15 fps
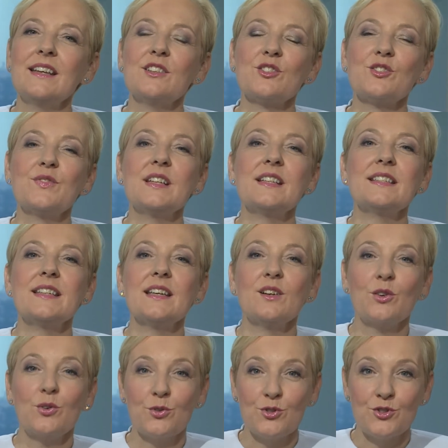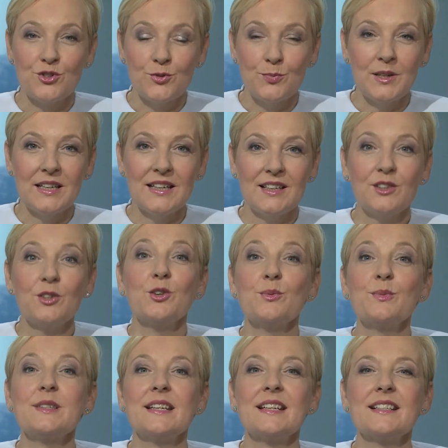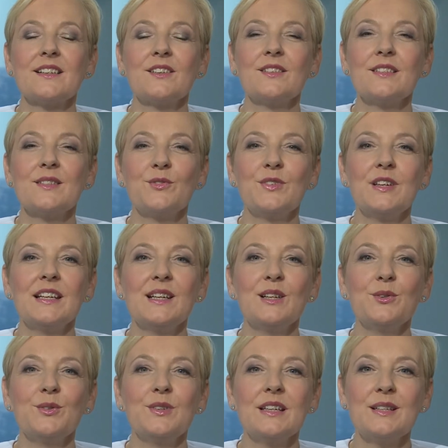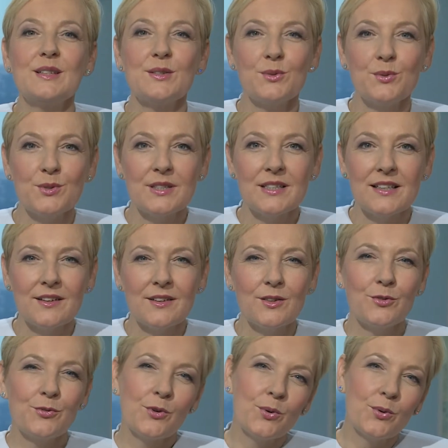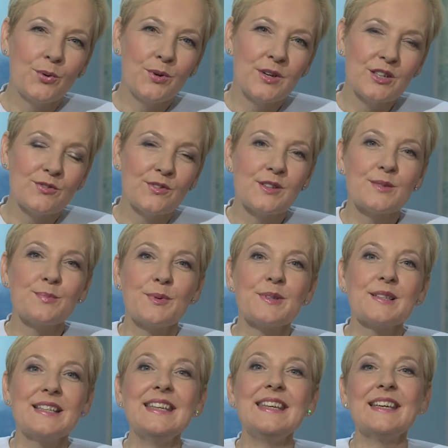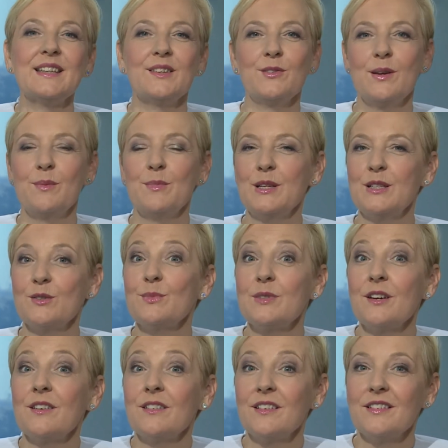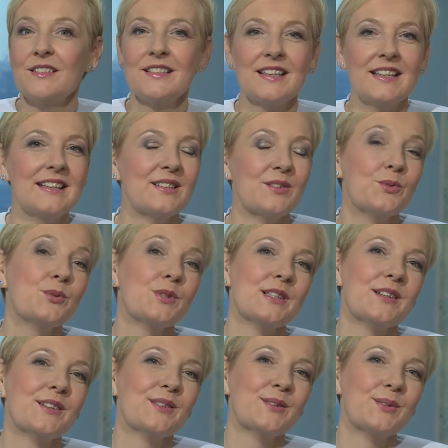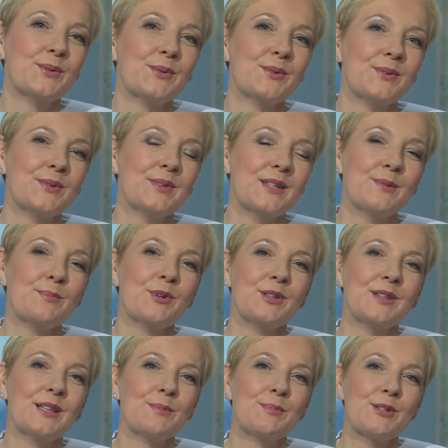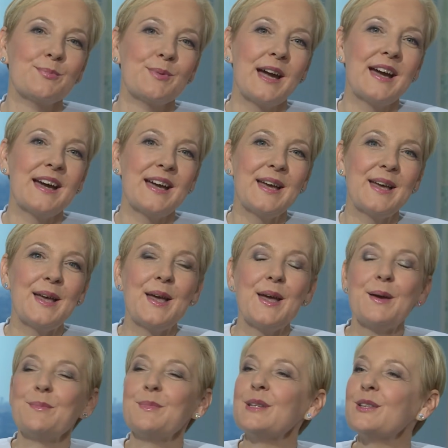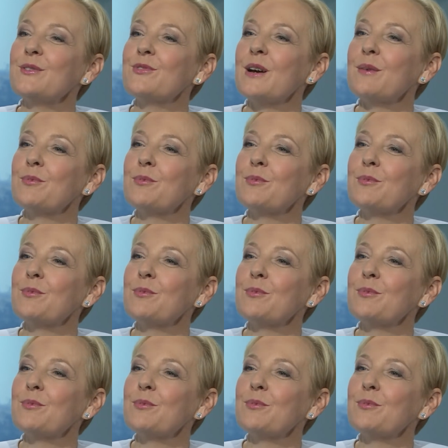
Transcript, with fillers: in der Schweiz sind kostspielig. Darum ziehen jetzt ganz viele Leute ins Ausland. Die Frage ist, was passiert, wenn man zum Zahnarzt ins Ausland geht. Und das möchte ich besprechen mit Frau